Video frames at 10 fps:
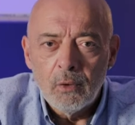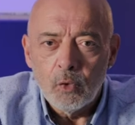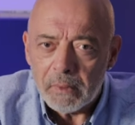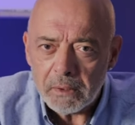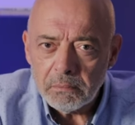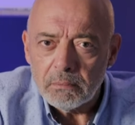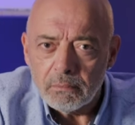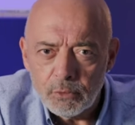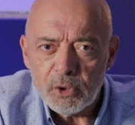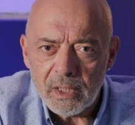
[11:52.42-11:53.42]
Umarım
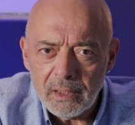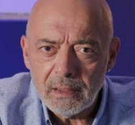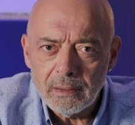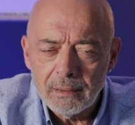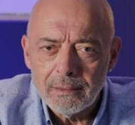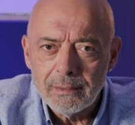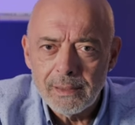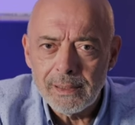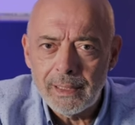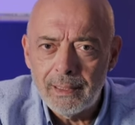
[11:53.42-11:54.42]
bu içerik
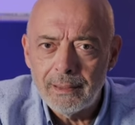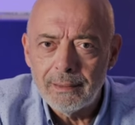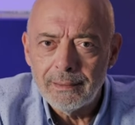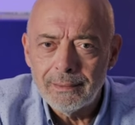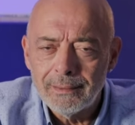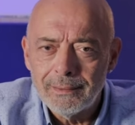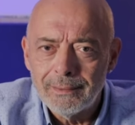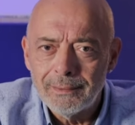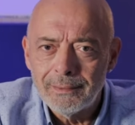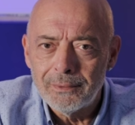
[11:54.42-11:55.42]
sizlere
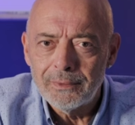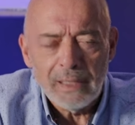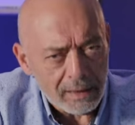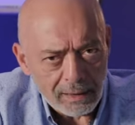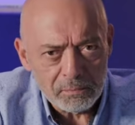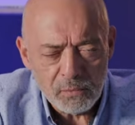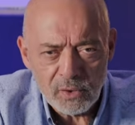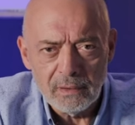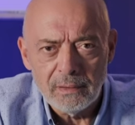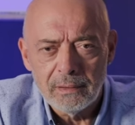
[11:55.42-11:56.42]
değer
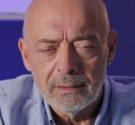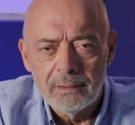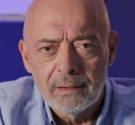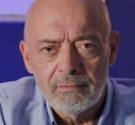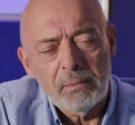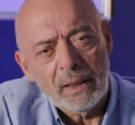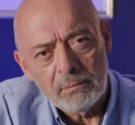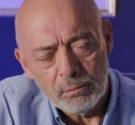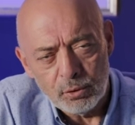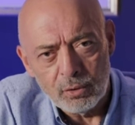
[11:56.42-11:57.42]
katmıştır ve
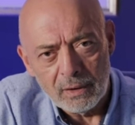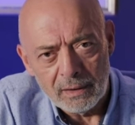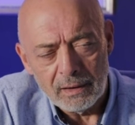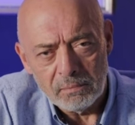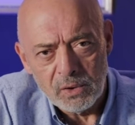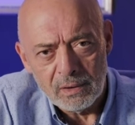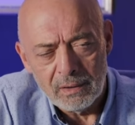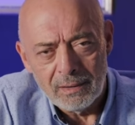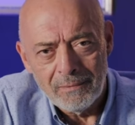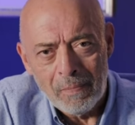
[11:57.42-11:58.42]
beğenme butonunu hak
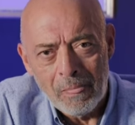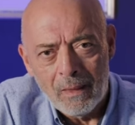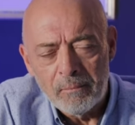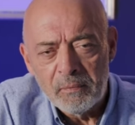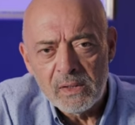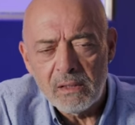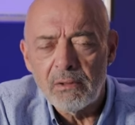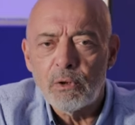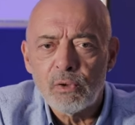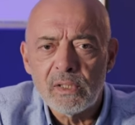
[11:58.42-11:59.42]
etmiştir.
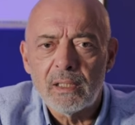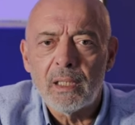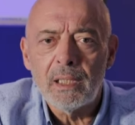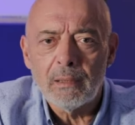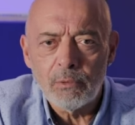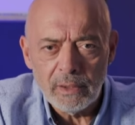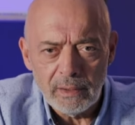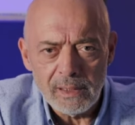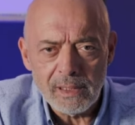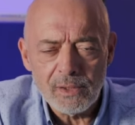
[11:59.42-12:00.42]
Sevgili dostlar hala abone
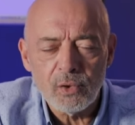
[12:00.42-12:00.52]
değilseniz